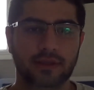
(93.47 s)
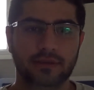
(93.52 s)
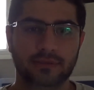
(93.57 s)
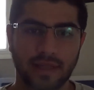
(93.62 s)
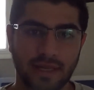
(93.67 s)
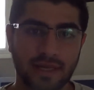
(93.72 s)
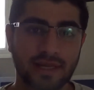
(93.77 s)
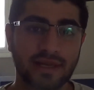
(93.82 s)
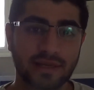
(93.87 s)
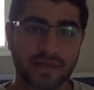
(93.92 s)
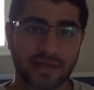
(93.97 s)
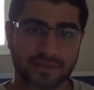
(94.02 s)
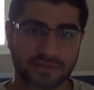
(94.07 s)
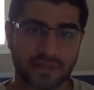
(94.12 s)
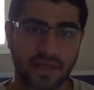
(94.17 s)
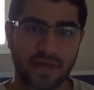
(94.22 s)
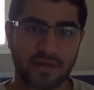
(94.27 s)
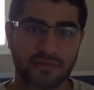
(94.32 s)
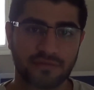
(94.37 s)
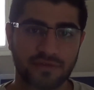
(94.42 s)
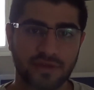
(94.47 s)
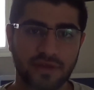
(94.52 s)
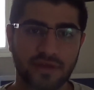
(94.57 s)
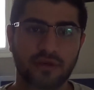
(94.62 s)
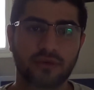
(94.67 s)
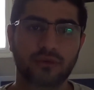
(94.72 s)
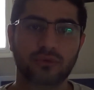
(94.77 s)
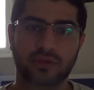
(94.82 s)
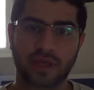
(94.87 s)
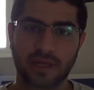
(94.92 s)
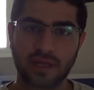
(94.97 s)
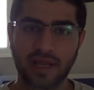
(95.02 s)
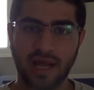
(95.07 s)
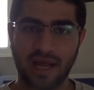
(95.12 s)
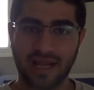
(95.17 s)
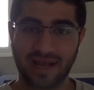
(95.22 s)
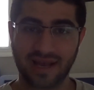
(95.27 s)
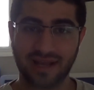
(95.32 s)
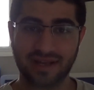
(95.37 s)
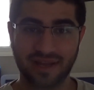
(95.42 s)
دليل انك طائفي ودليل
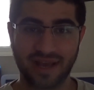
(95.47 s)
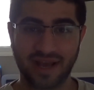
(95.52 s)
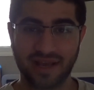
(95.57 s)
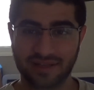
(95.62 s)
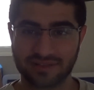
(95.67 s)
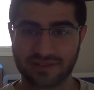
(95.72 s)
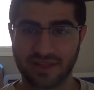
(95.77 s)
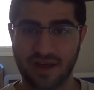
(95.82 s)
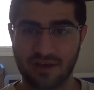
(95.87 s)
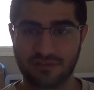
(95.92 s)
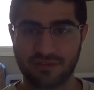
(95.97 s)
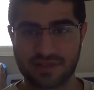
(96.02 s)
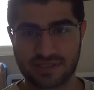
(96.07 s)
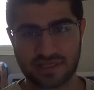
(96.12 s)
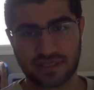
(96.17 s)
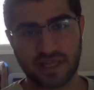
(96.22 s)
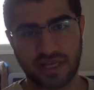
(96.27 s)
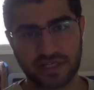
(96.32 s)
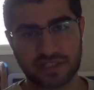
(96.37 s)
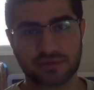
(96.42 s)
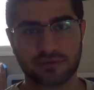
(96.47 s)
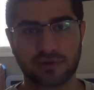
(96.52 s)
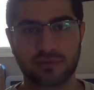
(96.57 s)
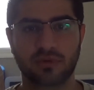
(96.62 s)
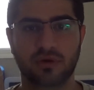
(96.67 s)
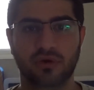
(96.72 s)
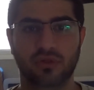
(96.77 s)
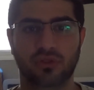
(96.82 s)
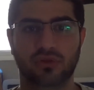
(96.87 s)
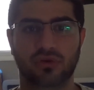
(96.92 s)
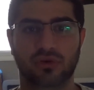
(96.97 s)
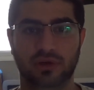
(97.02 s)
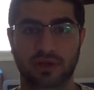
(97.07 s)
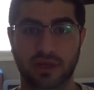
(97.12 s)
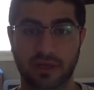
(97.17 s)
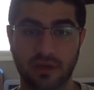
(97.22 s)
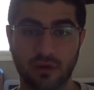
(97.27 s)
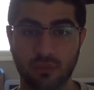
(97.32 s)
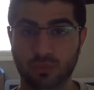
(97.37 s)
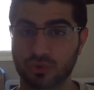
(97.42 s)
على اني اني طائفي هسه احكي بالموضوع
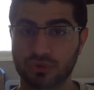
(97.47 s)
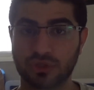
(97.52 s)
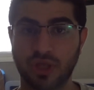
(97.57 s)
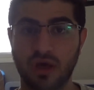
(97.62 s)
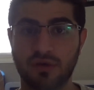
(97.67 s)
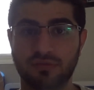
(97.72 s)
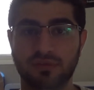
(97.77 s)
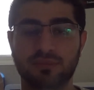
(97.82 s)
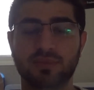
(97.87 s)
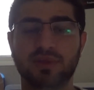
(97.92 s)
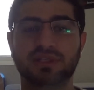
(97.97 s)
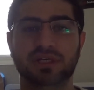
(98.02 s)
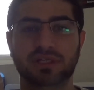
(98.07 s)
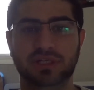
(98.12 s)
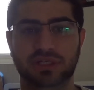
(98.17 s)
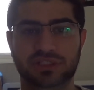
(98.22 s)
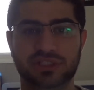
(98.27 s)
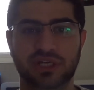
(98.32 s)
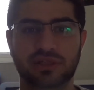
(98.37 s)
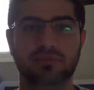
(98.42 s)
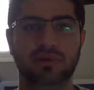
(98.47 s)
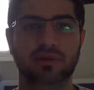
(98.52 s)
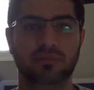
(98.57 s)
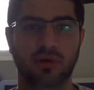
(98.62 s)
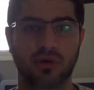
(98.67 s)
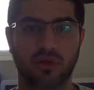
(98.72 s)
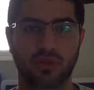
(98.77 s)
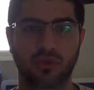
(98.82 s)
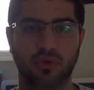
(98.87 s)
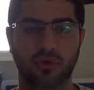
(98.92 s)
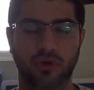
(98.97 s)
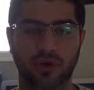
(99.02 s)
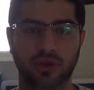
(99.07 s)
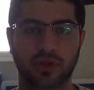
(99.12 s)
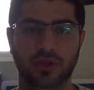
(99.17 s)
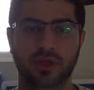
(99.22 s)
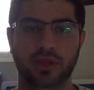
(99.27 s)
لان لو مو طائفي ما كان حكيت بالموضوع